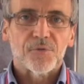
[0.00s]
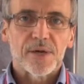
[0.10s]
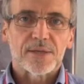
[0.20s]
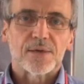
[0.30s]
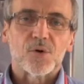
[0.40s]
En
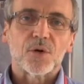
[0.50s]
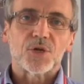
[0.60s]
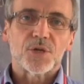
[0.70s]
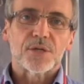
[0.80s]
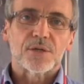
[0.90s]
fait,
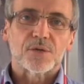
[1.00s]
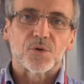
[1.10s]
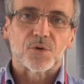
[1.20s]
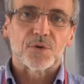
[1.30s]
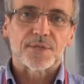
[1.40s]
l'origine
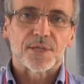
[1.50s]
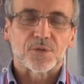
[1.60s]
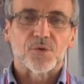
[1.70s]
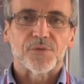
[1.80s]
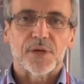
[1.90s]
de
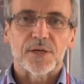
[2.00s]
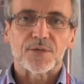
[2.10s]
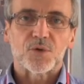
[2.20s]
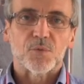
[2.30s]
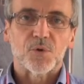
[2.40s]
cette
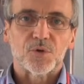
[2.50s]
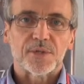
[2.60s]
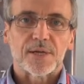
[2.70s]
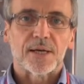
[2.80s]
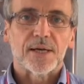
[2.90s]
conférence
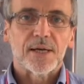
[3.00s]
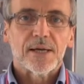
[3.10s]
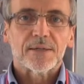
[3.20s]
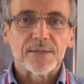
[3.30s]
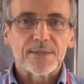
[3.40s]
remonte à
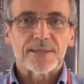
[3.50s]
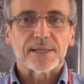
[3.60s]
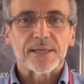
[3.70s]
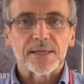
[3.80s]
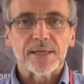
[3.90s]
dix
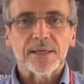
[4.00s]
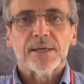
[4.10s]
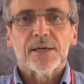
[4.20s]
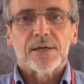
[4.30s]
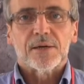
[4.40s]
années,
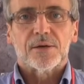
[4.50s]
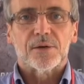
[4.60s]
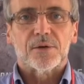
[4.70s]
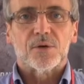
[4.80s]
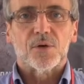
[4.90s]

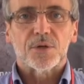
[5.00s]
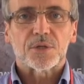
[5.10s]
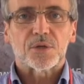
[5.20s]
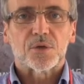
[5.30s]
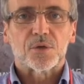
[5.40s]

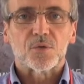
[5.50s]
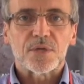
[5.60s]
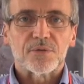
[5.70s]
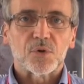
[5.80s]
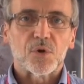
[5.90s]
lorsque
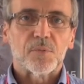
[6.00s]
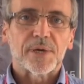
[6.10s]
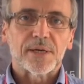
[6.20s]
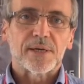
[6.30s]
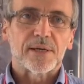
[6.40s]
nous avons
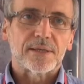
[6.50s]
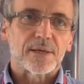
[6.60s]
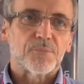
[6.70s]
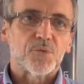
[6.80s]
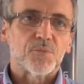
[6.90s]
compris qu'il
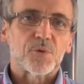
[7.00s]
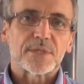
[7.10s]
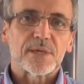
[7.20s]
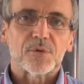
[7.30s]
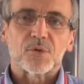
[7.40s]
était plus
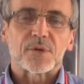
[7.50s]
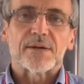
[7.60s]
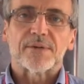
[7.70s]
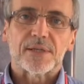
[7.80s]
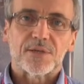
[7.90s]
possible de
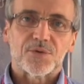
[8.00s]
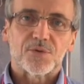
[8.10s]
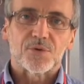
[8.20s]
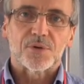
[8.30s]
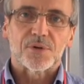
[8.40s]
travailler
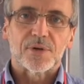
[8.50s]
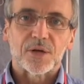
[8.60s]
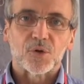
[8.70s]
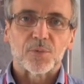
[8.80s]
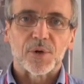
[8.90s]
sur
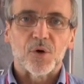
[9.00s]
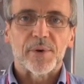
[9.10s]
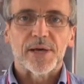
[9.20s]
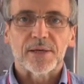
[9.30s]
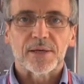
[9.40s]
l'économie
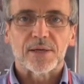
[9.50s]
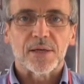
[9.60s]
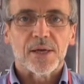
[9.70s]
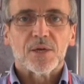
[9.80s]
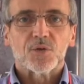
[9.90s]
romaine
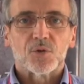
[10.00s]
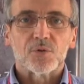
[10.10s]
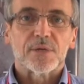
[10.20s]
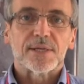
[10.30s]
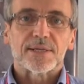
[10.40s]
et sur
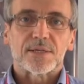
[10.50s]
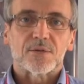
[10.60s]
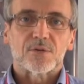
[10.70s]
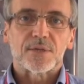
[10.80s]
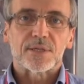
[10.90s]

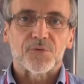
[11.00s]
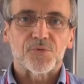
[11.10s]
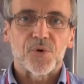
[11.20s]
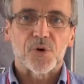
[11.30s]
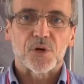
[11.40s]
l'utilisation des
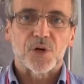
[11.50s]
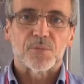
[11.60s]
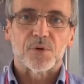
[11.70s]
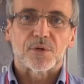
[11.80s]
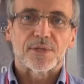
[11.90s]
amphores
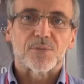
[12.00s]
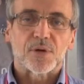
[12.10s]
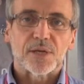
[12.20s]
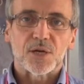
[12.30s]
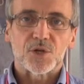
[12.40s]
comme
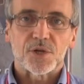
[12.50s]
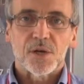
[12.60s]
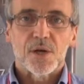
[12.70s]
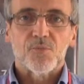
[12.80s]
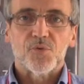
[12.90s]
témoignage
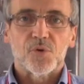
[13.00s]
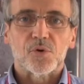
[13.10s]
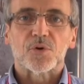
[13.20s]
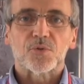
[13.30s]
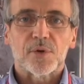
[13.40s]
pour
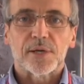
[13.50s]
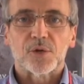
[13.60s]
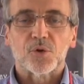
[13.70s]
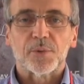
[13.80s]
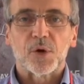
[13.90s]
reconstruire
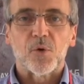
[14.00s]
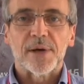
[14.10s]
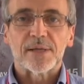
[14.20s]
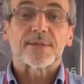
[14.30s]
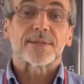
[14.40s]
l'économie
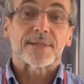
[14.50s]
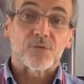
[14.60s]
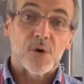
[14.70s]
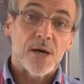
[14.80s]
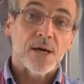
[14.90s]
romaine, sans
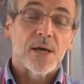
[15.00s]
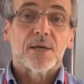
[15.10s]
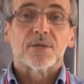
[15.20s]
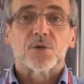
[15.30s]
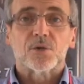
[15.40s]
savoir
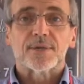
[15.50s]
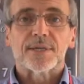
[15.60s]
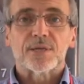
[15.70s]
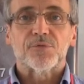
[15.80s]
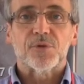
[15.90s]
ce que
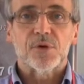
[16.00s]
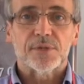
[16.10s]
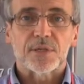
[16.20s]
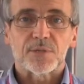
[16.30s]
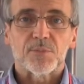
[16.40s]
ces
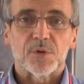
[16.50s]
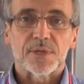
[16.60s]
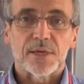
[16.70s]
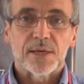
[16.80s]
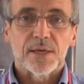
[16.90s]
amphores
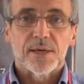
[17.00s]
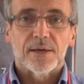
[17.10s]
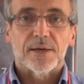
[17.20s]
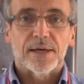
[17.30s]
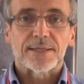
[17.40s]
transportaient
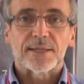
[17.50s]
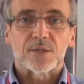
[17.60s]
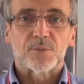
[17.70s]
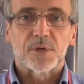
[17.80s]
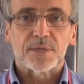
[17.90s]

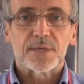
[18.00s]
exactement.